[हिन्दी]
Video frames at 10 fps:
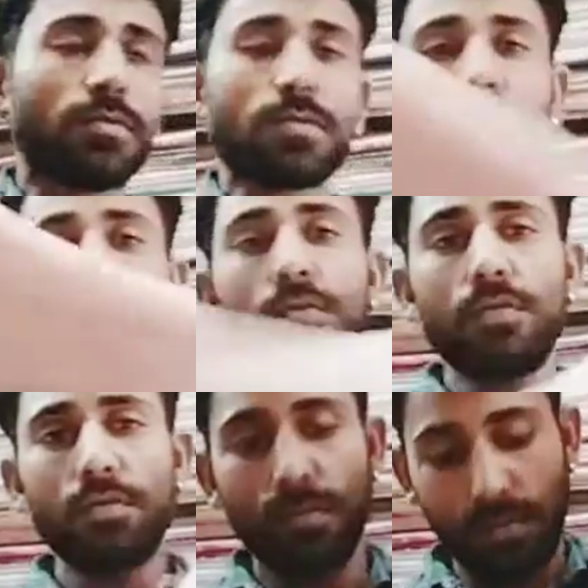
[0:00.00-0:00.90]
काम में चल रही
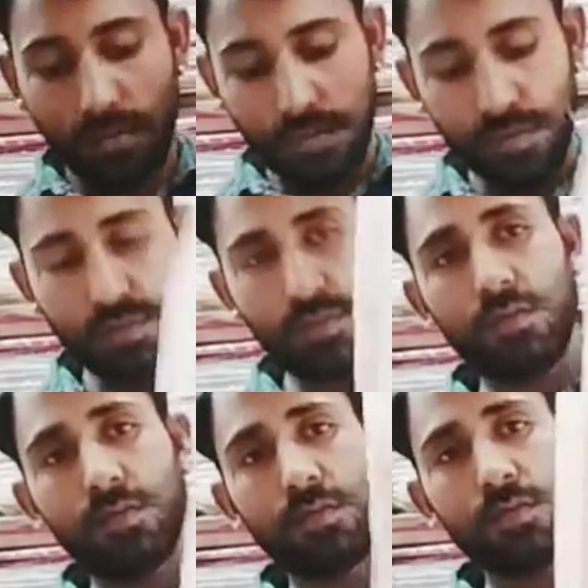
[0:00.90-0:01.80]
हैं आजकल
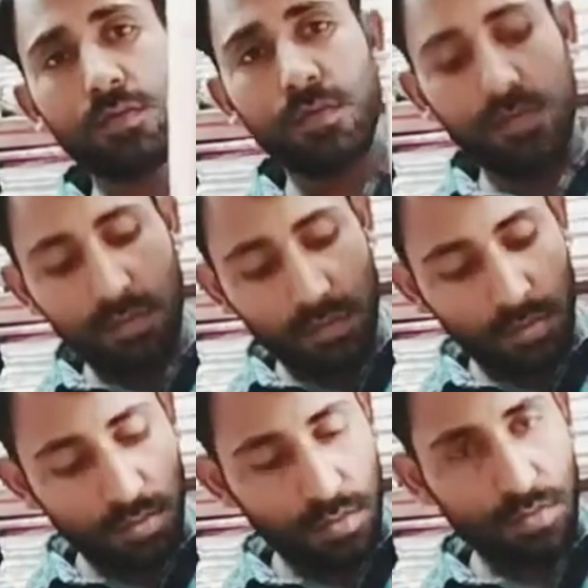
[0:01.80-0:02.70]
चिकन वर्क की
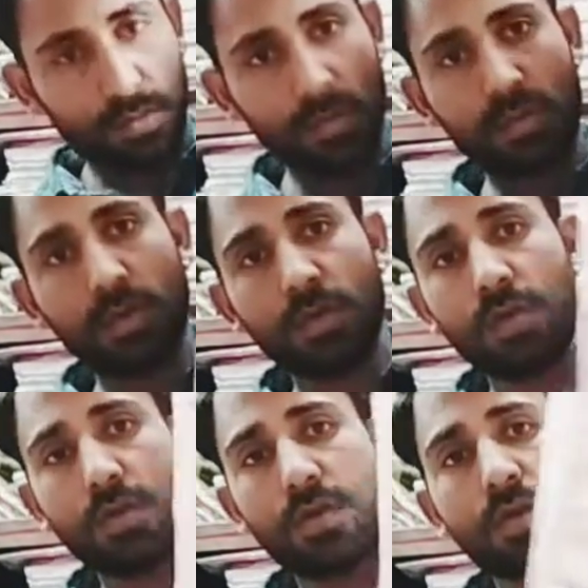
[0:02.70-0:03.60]
साड़ी है
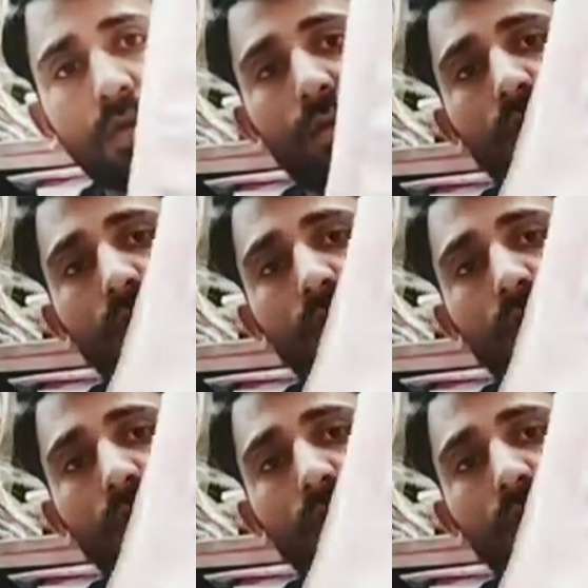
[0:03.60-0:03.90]
पूरी साड़ी